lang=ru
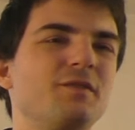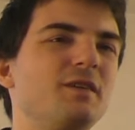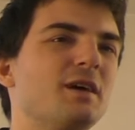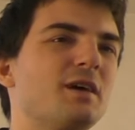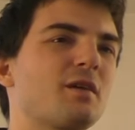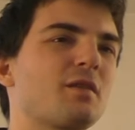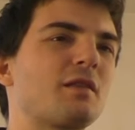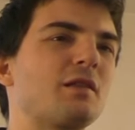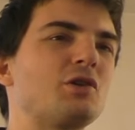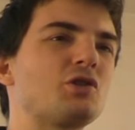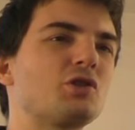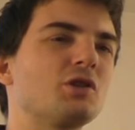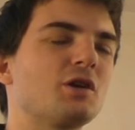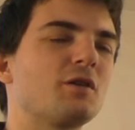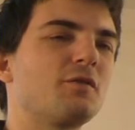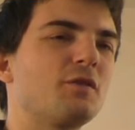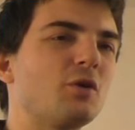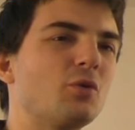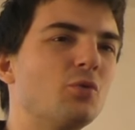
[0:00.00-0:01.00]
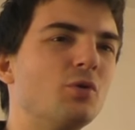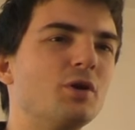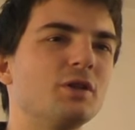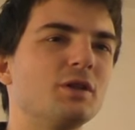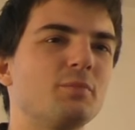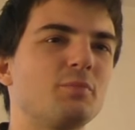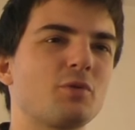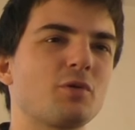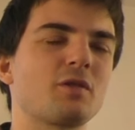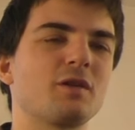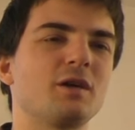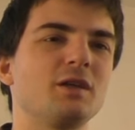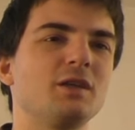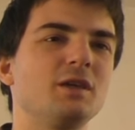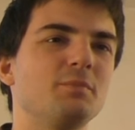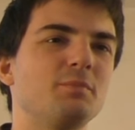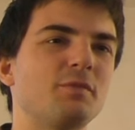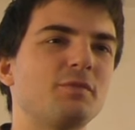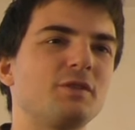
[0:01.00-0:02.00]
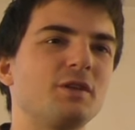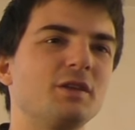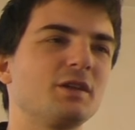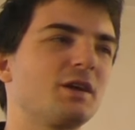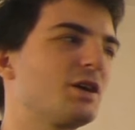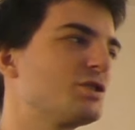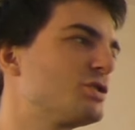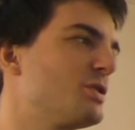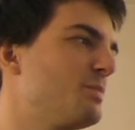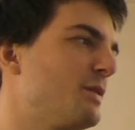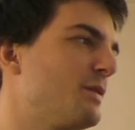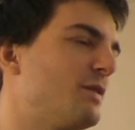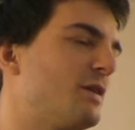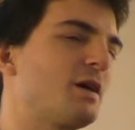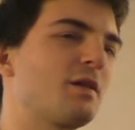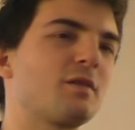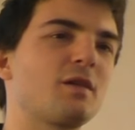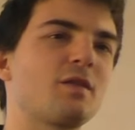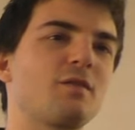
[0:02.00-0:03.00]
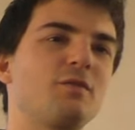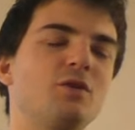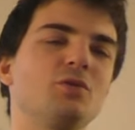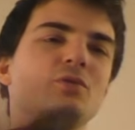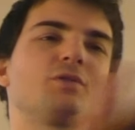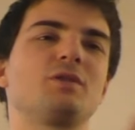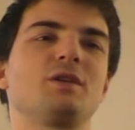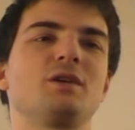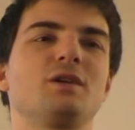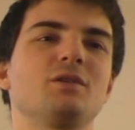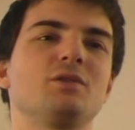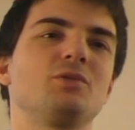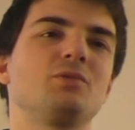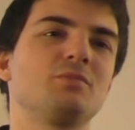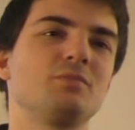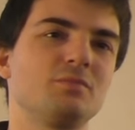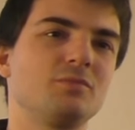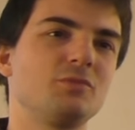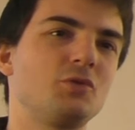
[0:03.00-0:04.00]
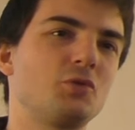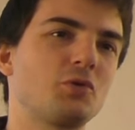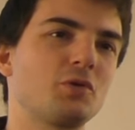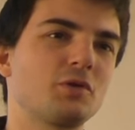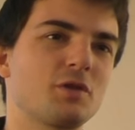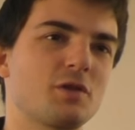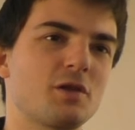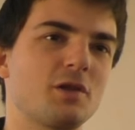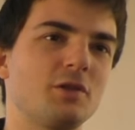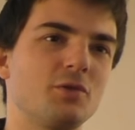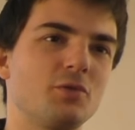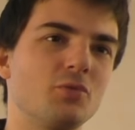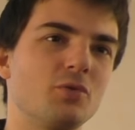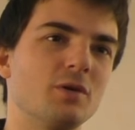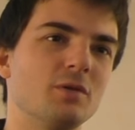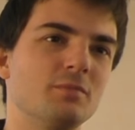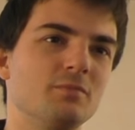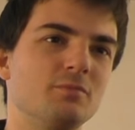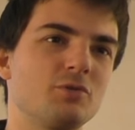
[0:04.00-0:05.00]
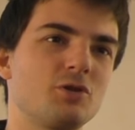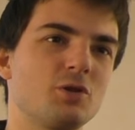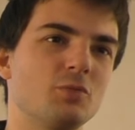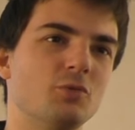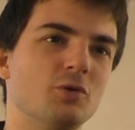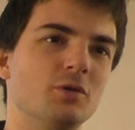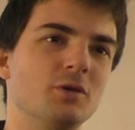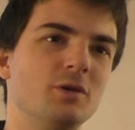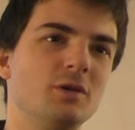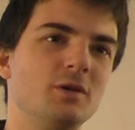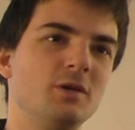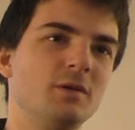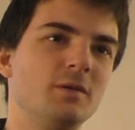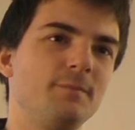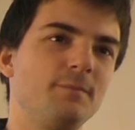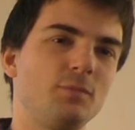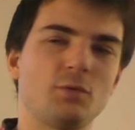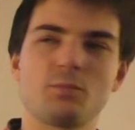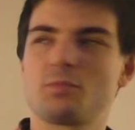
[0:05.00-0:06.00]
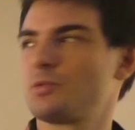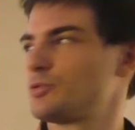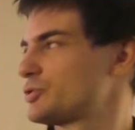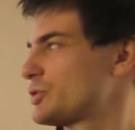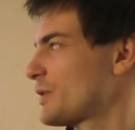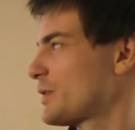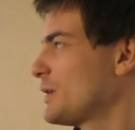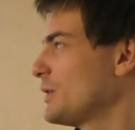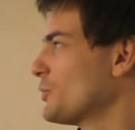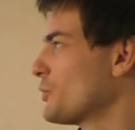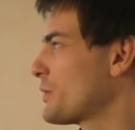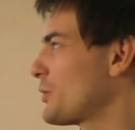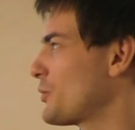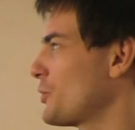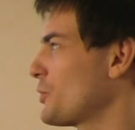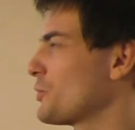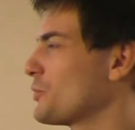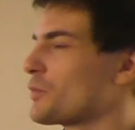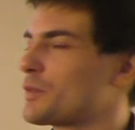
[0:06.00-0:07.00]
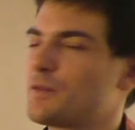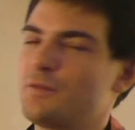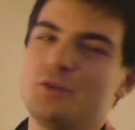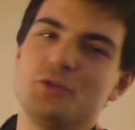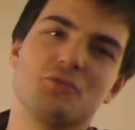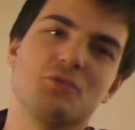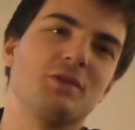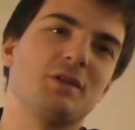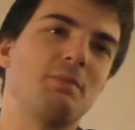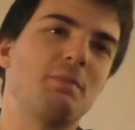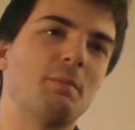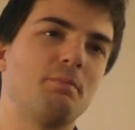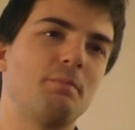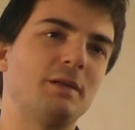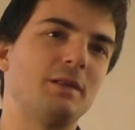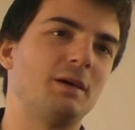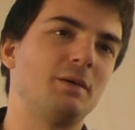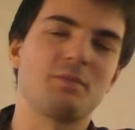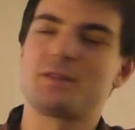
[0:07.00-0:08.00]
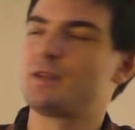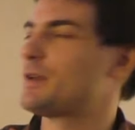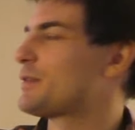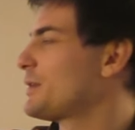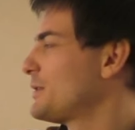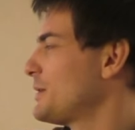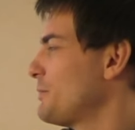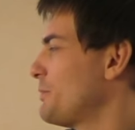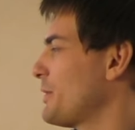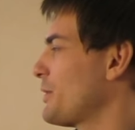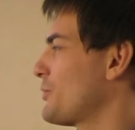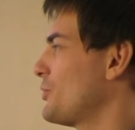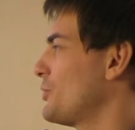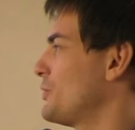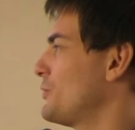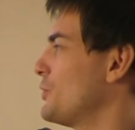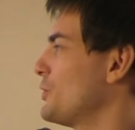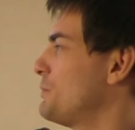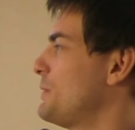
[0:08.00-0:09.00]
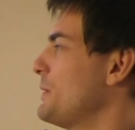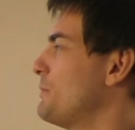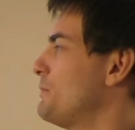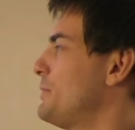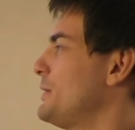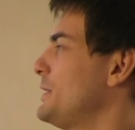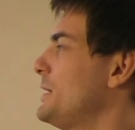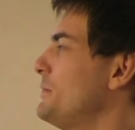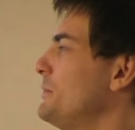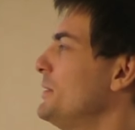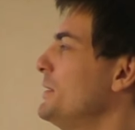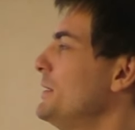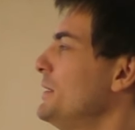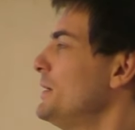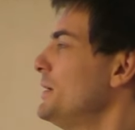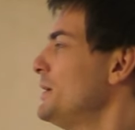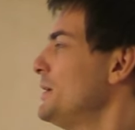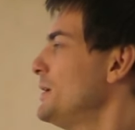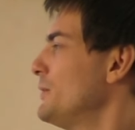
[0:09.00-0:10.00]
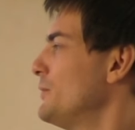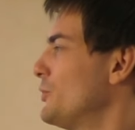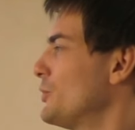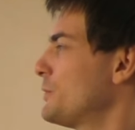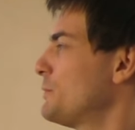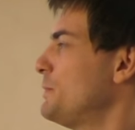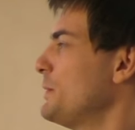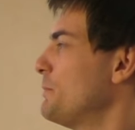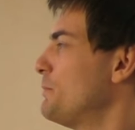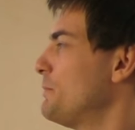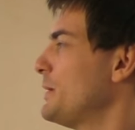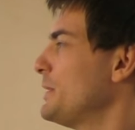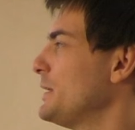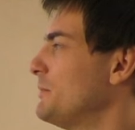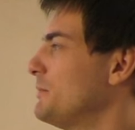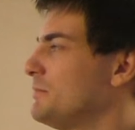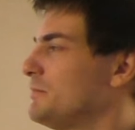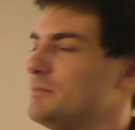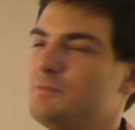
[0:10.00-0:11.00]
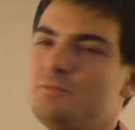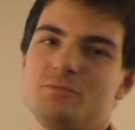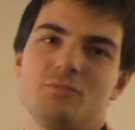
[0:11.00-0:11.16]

две различных фигурины, просто они повторены каждые по два раза и сдвинутые друг относительно друга. Почему? Ну, потому что синус и косинус сдвинуты на пип-полам, здесь это и происходит. Вот пип-полам, вот пип-полам.